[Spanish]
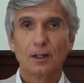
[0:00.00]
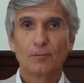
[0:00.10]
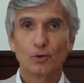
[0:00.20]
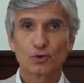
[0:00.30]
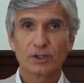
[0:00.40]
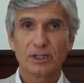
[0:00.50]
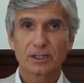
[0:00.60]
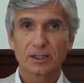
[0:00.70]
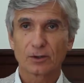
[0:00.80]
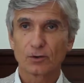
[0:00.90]
Buenos
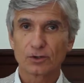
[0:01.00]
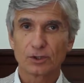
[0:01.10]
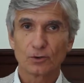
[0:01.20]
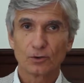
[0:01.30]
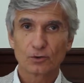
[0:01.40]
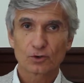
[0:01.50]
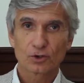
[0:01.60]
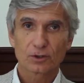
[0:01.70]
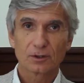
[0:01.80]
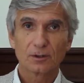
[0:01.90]
días a todos y
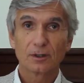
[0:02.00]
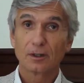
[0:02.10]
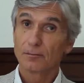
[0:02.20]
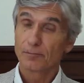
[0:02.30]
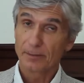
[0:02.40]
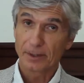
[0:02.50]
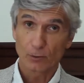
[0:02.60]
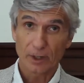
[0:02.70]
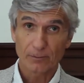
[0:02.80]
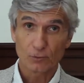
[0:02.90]
todos. En primer
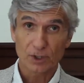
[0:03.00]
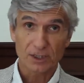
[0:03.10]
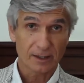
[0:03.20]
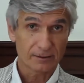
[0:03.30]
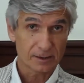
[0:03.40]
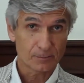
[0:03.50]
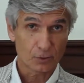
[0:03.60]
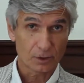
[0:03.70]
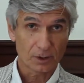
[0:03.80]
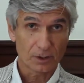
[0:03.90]
lugar, muchas gracias
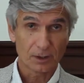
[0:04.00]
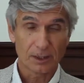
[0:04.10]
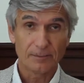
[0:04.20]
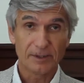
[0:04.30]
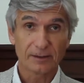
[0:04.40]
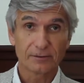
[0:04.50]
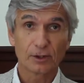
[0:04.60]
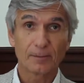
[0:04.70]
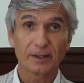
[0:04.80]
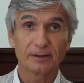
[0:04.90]
por eh, la
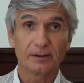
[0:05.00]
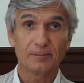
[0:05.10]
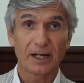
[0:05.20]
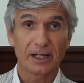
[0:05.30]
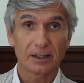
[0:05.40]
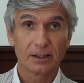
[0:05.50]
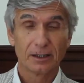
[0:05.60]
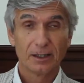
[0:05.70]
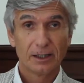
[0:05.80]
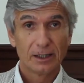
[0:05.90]
invitación a participar
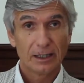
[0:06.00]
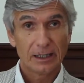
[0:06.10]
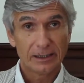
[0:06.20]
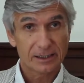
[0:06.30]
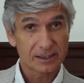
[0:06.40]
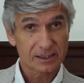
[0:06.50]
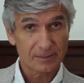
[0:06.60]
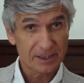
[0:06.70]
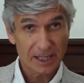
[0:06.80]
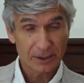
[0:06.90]
en este
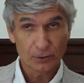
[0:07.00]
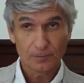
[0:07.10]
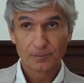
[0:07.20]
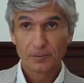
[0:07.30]
seminario.